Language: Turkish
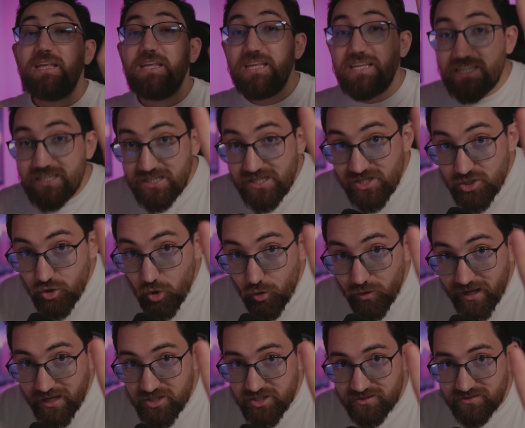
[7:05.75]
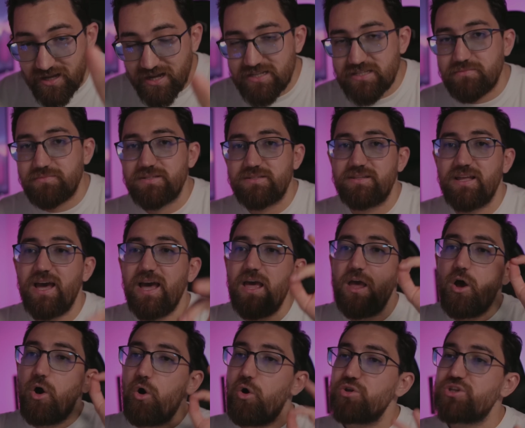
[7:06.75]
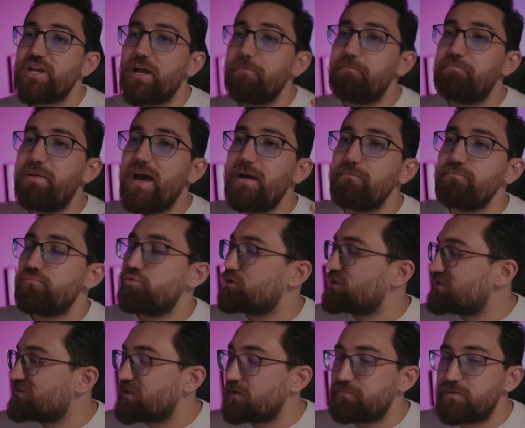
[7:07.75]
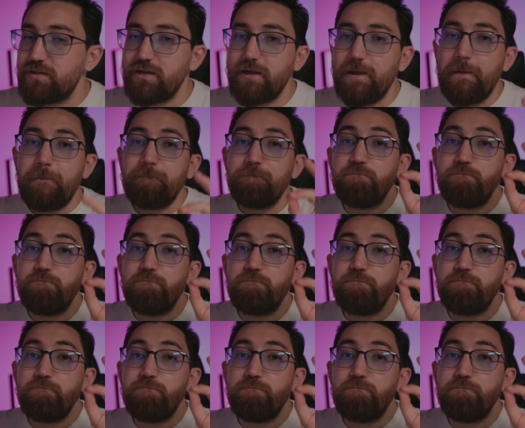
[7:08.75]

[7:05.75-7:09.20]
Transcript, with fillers: İkinci öğrenci tarzımızda hocam ben bu kitabı